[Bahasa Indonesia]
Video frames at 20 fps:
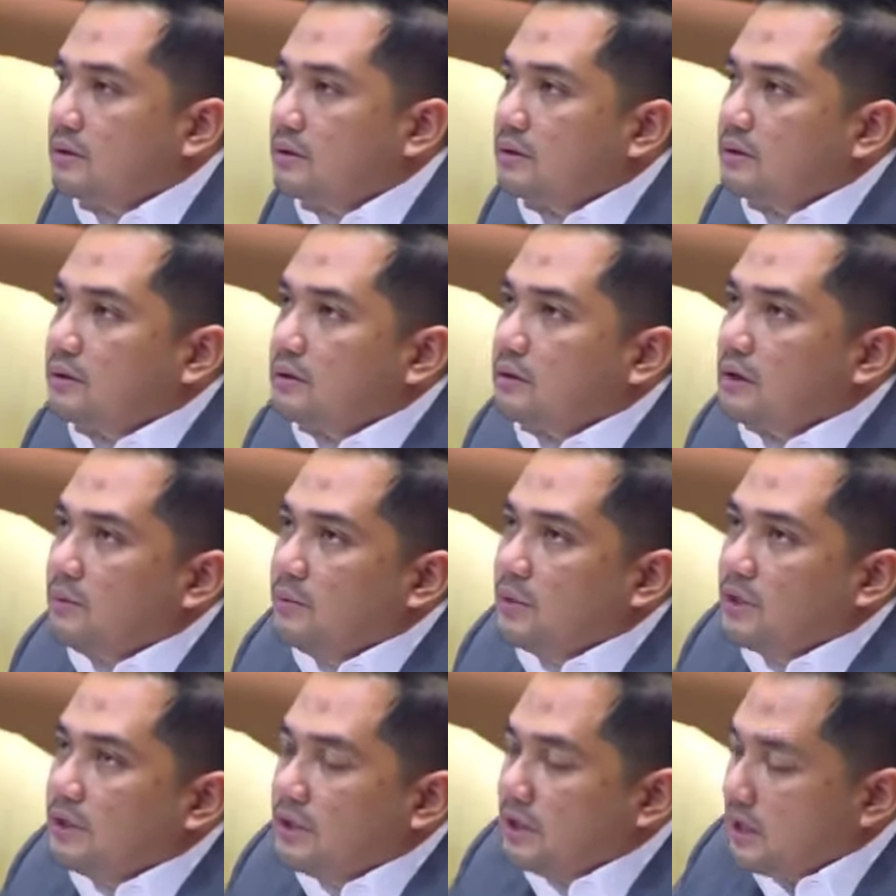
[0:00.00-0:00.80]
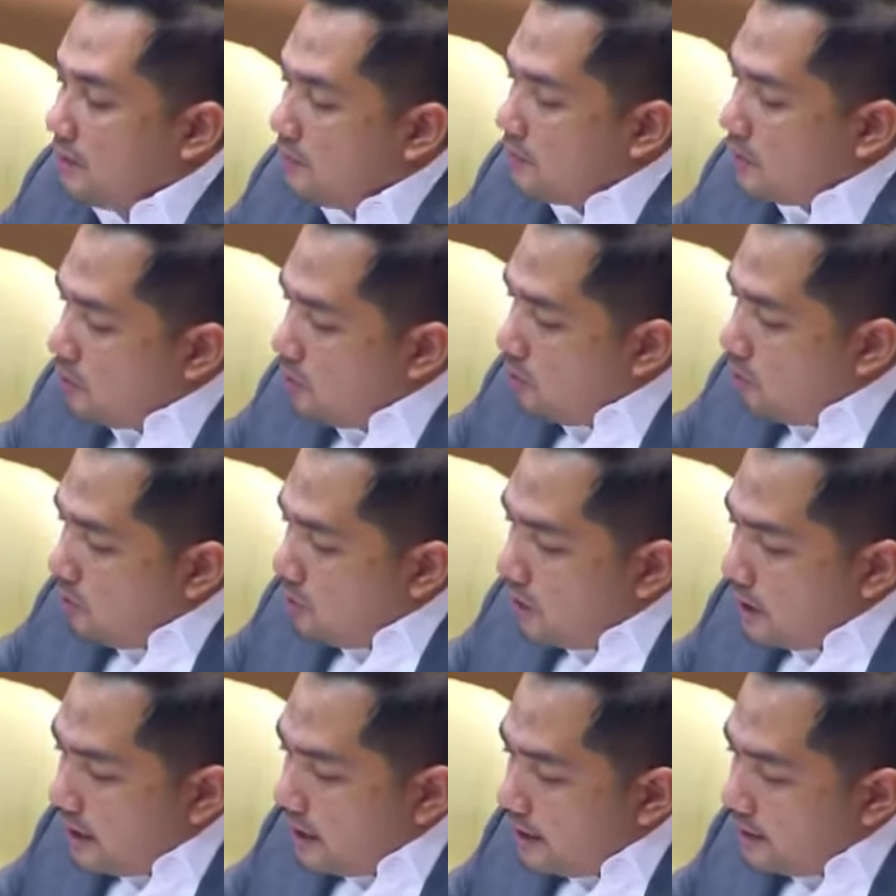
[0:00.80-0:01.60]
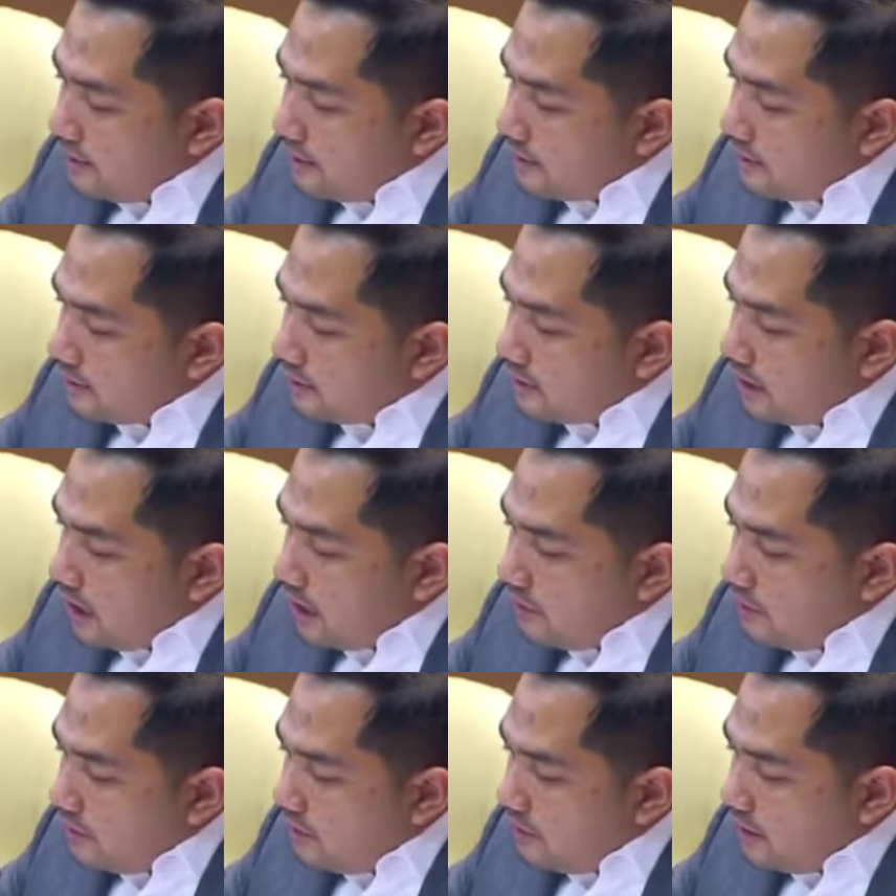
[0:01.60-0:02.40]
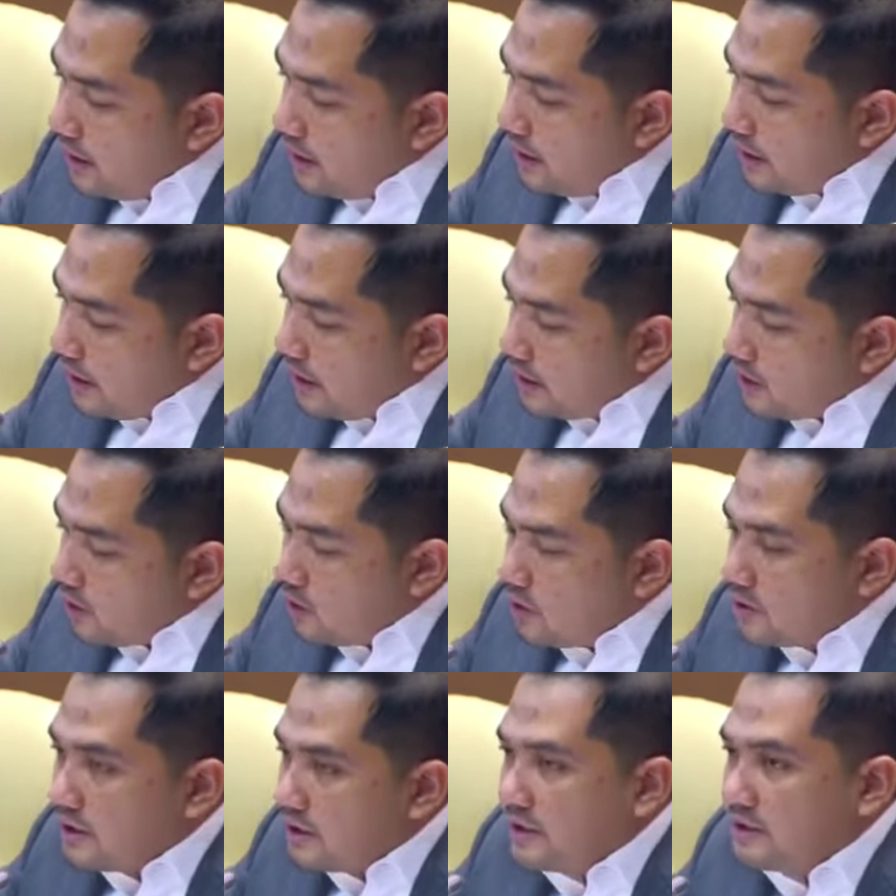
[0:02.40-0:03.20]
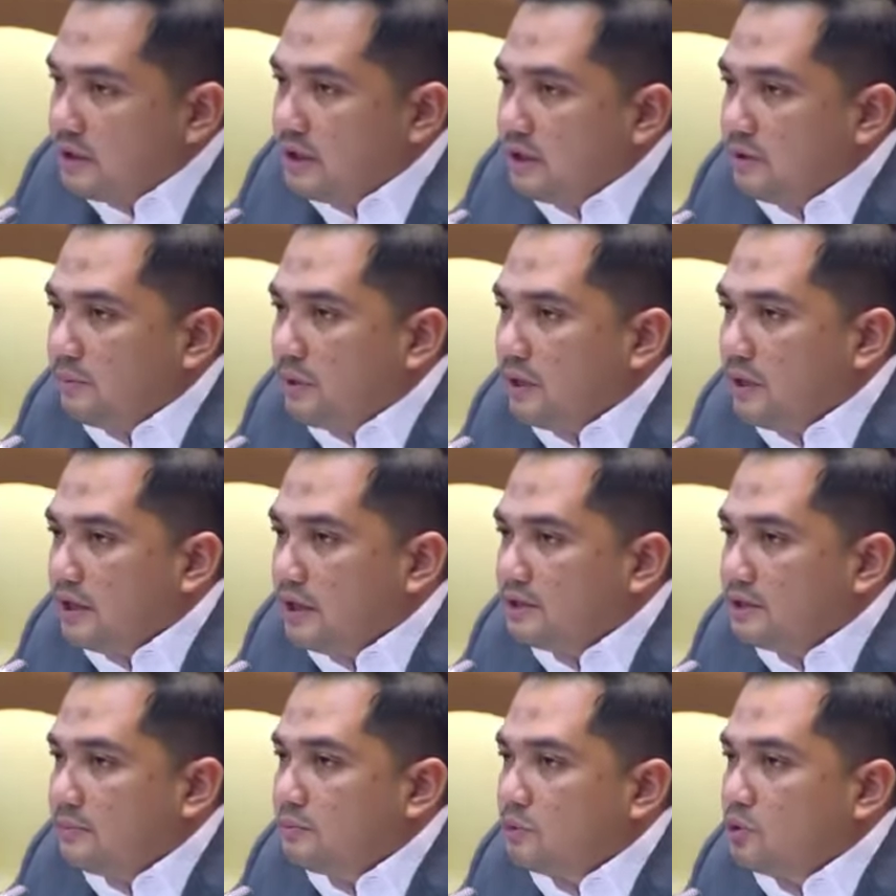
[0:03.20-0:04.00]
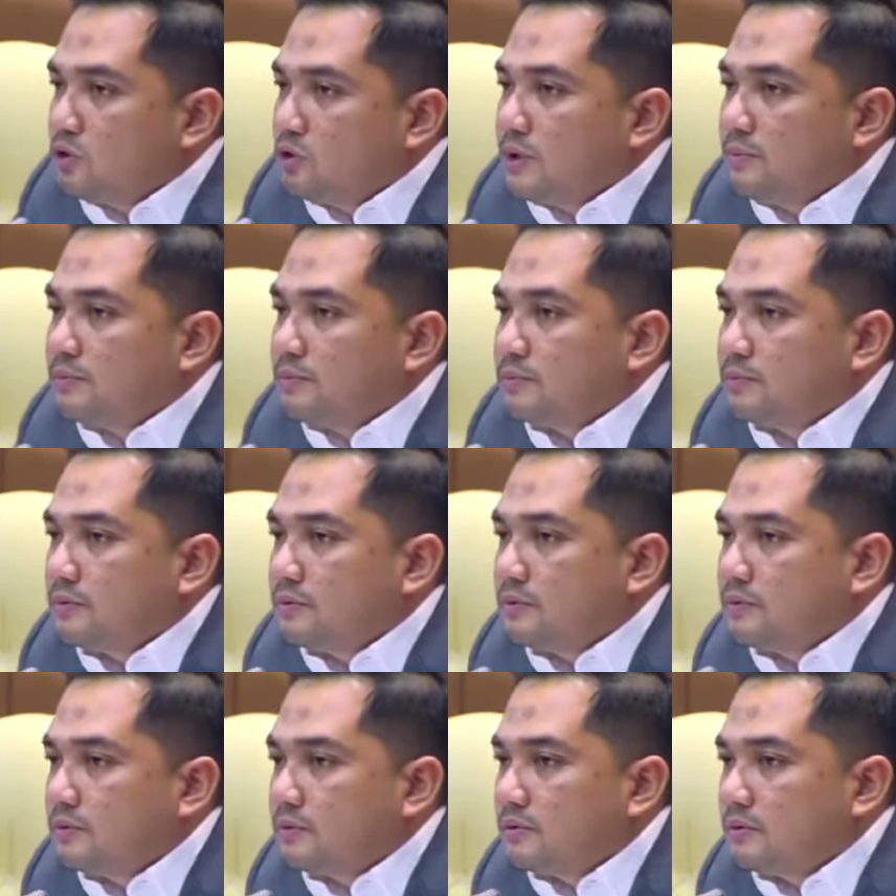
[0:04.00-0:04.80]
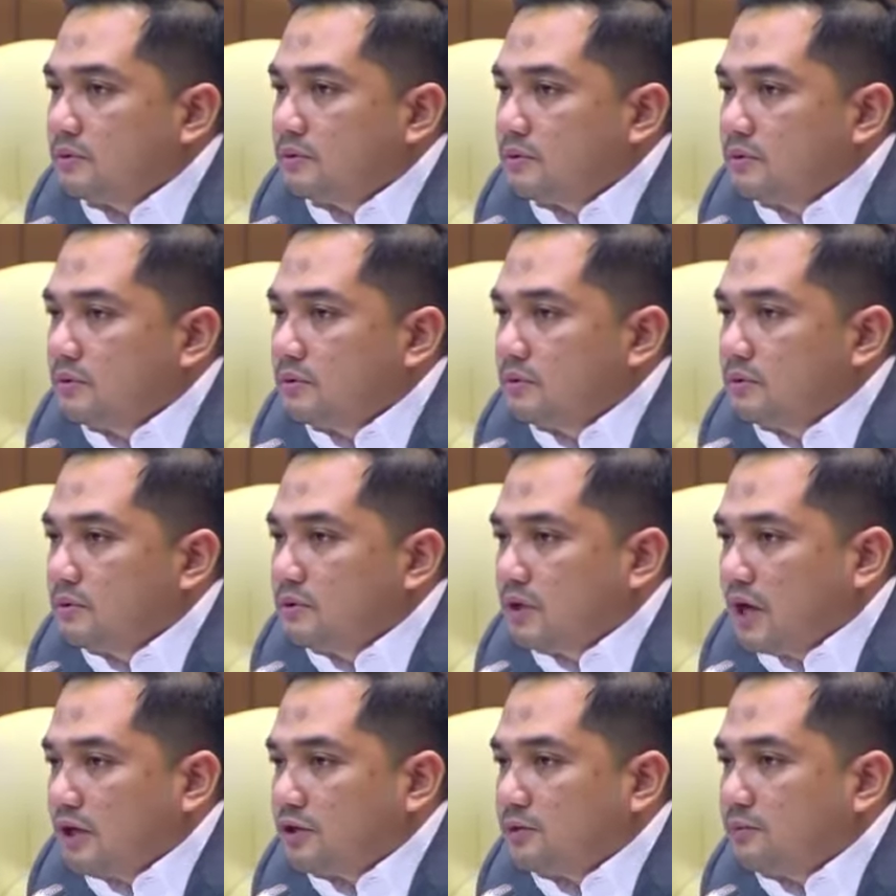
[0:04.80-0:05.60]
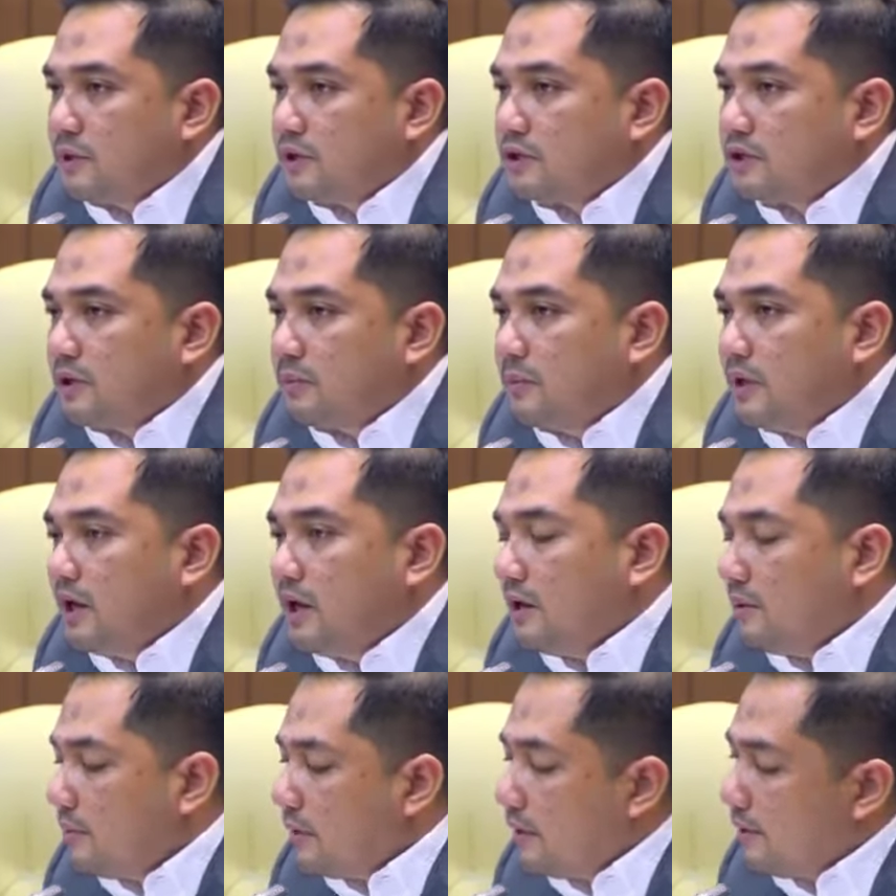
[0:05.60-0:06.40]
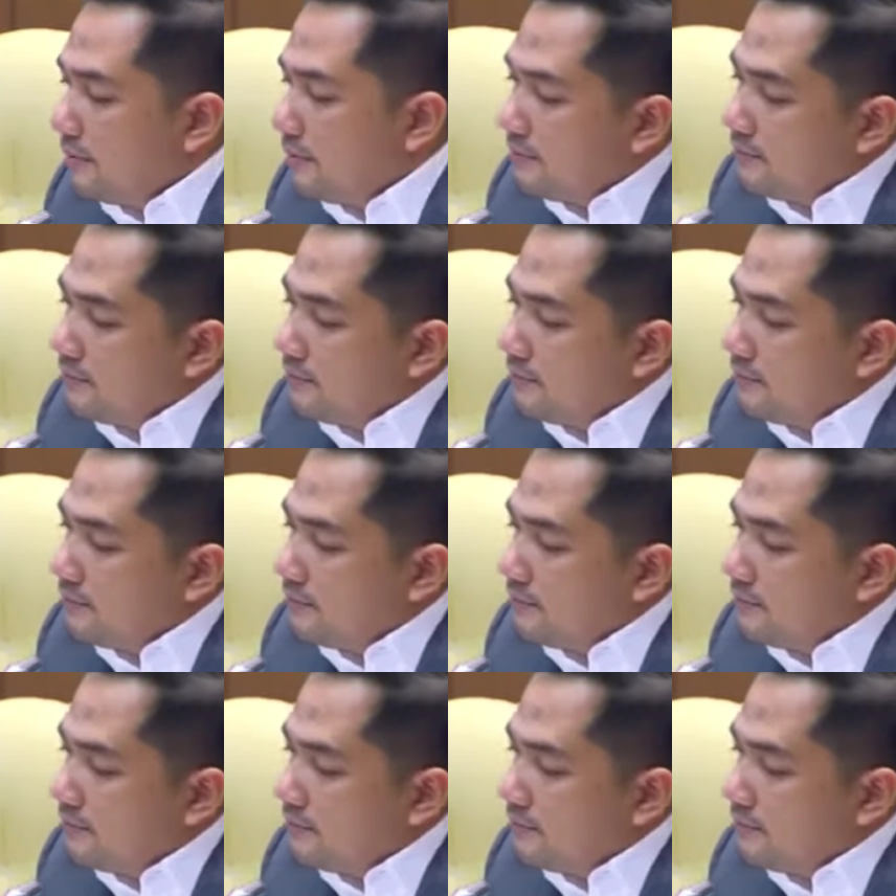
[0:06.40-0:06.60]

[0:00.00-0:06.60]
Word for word: Kementerian Perhubungan telah memberikan konsesi kepada ship-to-ship transfer terminal, Pak.